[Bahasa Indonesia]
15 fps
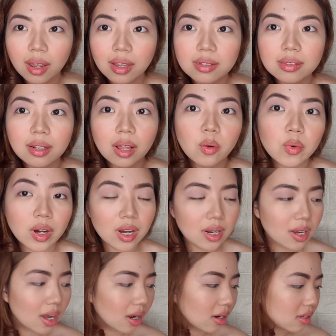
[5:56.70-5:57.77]
nah setelah udah
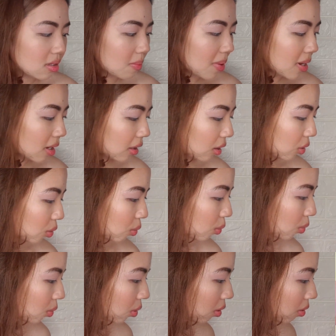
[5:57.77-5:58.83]
digaris sebanyak
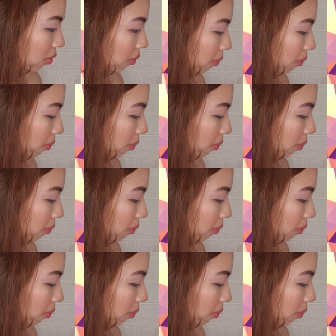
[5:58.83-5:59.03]
itu